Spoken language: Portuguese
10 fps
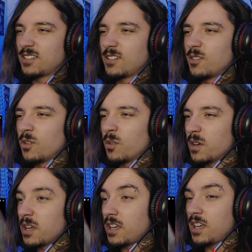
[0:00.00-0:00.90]
Oh,
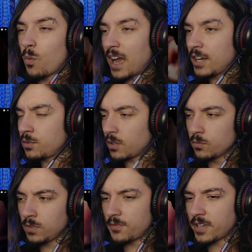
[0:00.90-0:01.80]
eu acho que eu
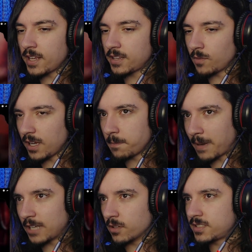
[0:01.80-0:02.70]
nunca fiquei tão
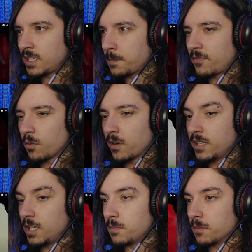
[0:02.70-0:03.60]
hypado assim para ver um
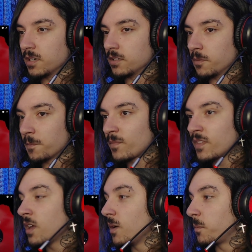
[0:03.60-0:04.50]
anime, mano.
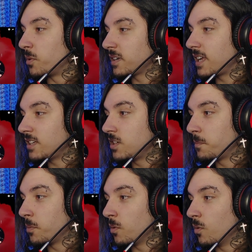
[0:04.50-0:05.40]
Porque,
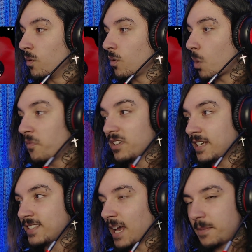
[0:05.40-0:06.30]
tipo, como
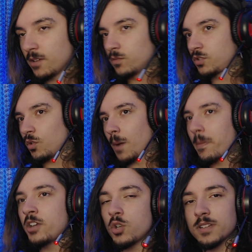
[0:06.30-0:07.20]
vocês sabem, eu sou
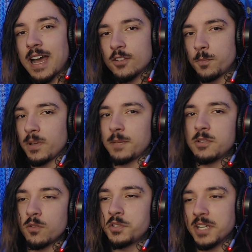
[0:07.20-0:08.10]
apaixonado pela
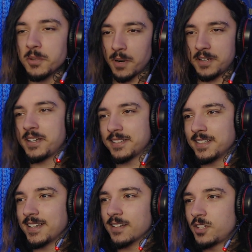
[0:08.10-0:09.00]
mitologia nórdica, tá
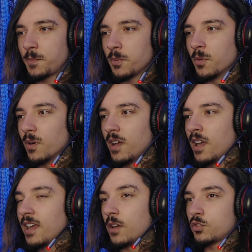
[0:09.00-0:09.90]
ligado? Tipo,
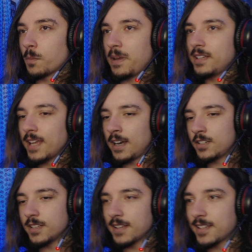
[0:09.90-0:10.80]
eu sou bem
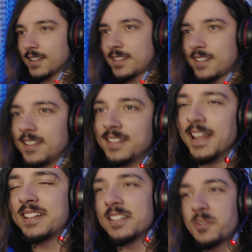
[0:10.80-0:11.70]
nerd nessas,
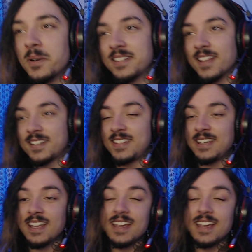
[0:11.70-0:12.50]
nessas coisas assim.